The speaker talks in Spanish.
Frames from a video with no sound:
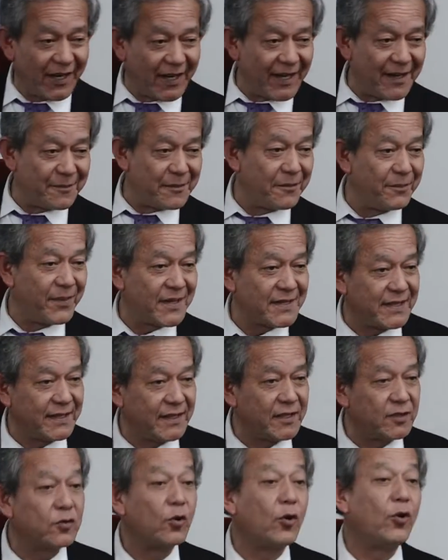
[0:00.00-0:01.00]
de la dama
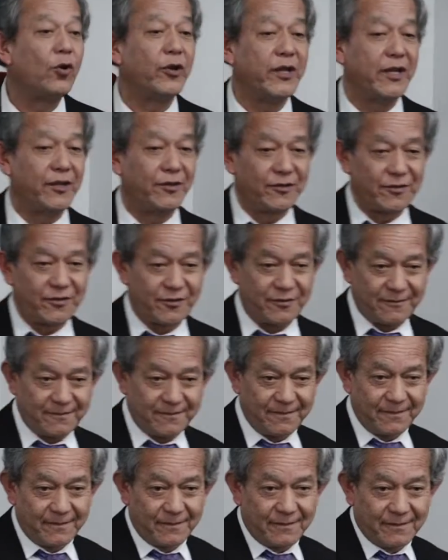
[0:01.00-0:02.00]
presente. Son jodidos.
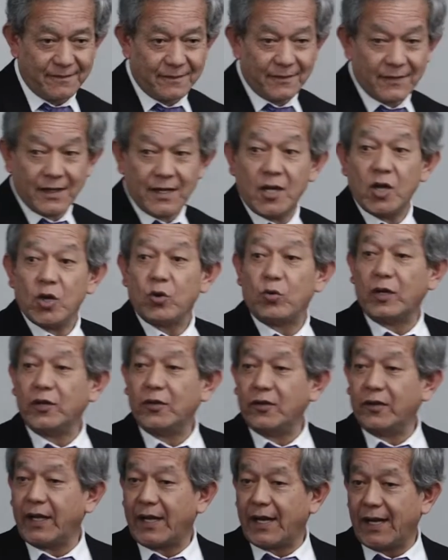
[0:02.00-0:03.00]

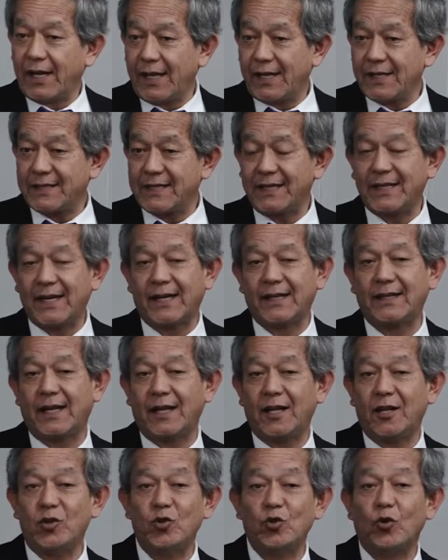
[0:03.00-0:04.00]
Cuando de calidad se
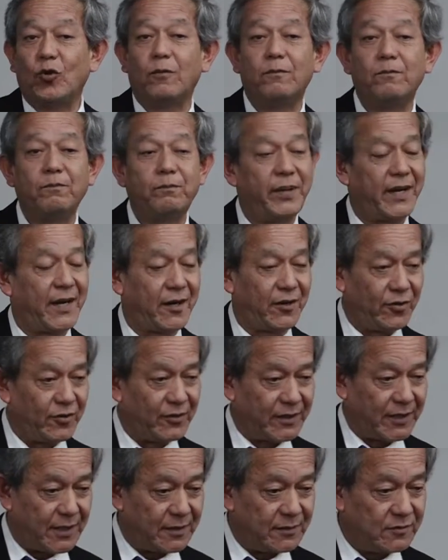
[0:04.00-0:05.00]
trata, no
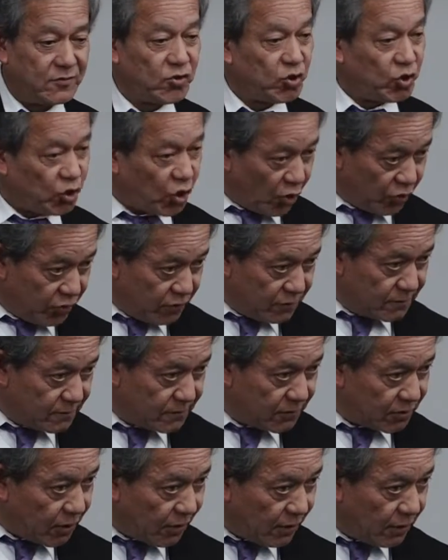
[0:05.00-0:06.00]
perdonan.
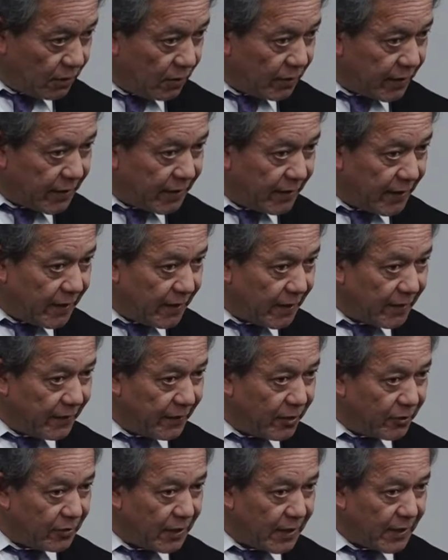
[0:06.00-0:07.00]
Todo, todo lo que tenga que
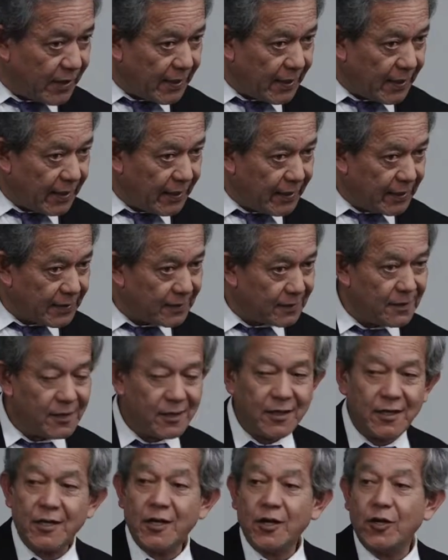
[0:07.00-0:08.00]
ver con la calidad,
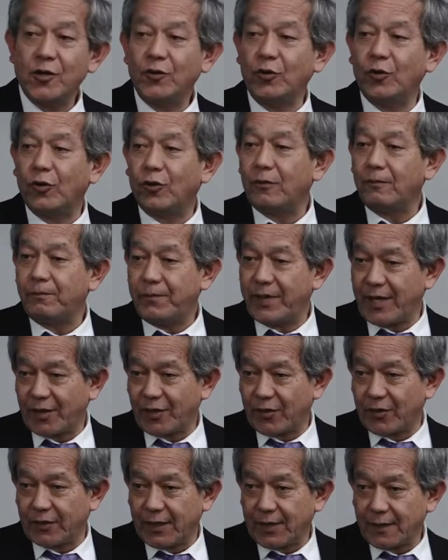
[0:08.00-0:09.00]
no
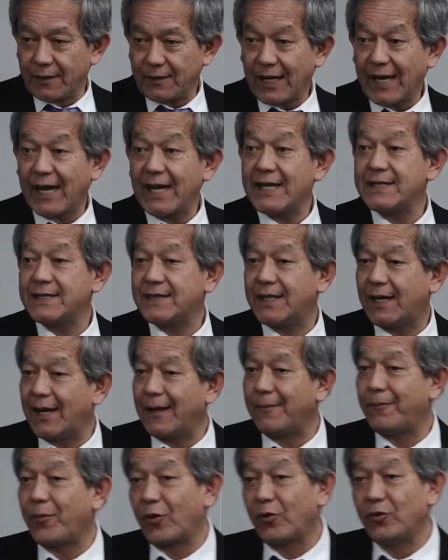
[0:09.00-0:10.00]
perdonan. Hasta
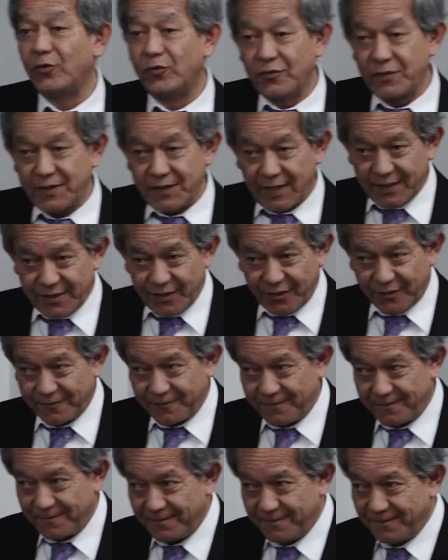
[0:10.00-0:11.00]
la pronunciación.
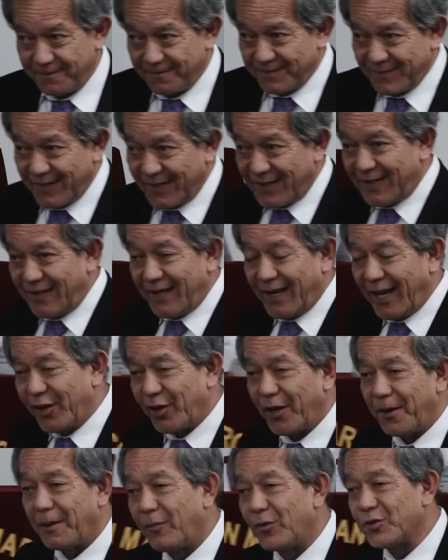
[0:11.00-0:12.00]

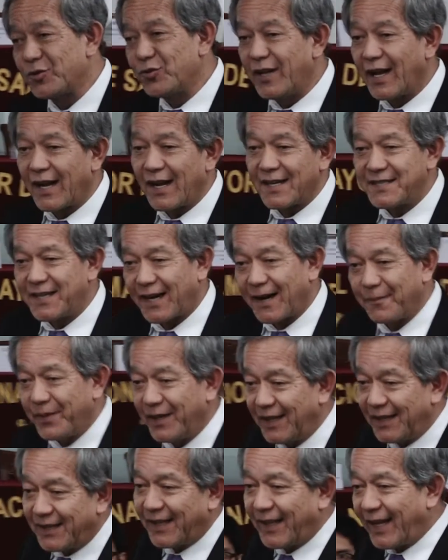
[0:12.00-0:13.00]
Entonces vamos a una clase
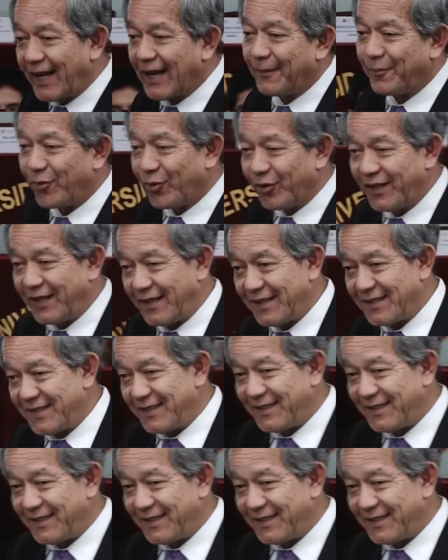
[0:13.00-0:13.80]
rapidita de japonés.